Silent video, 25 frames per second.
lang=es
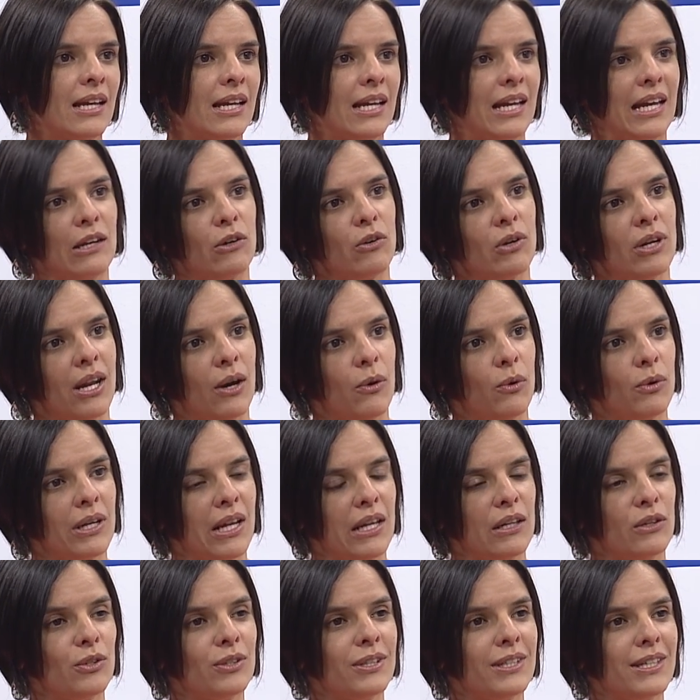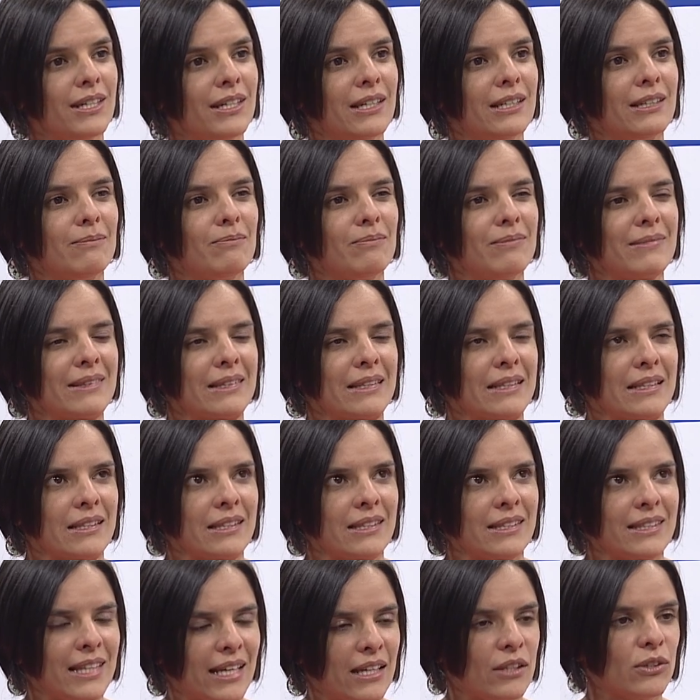que lo laboral no tiene
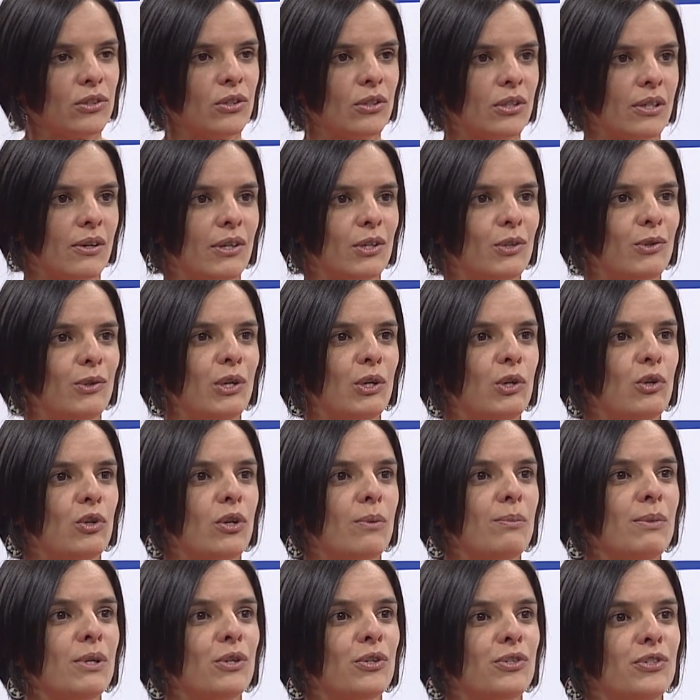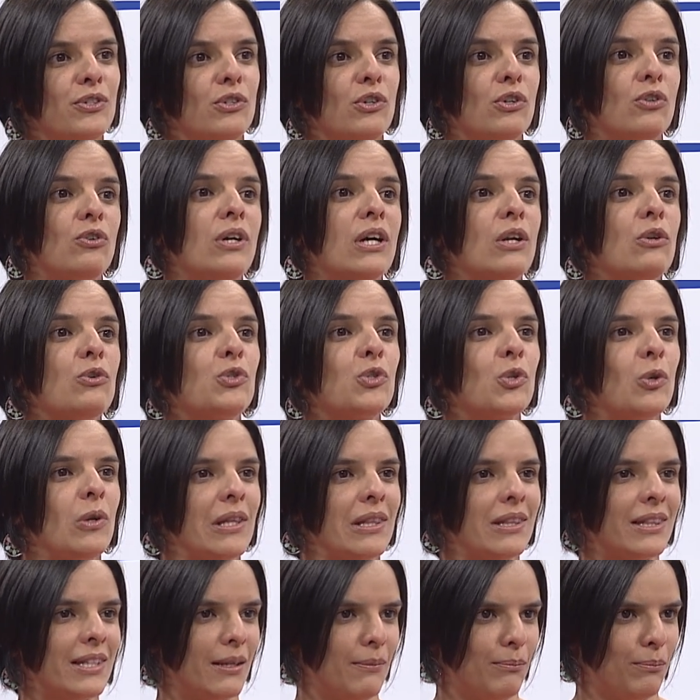tanto que ver con económico, sino con el uso
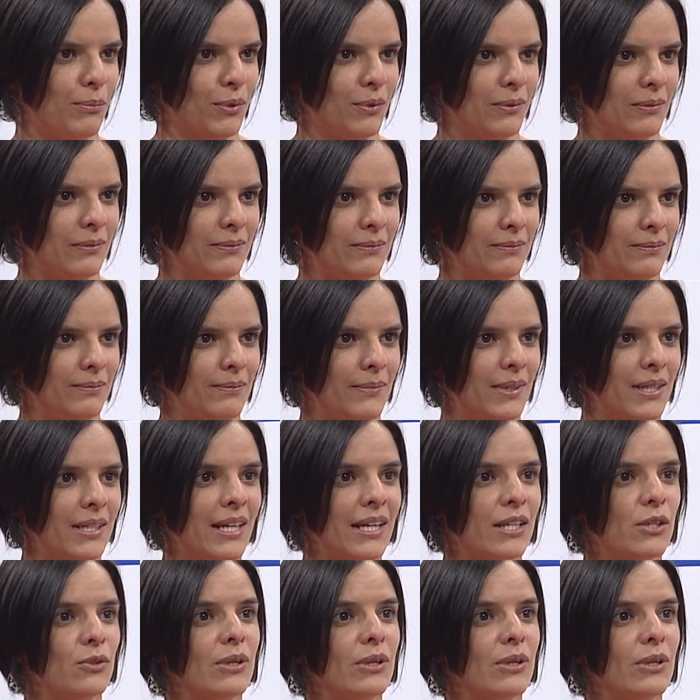del tiempo, ¿verdad?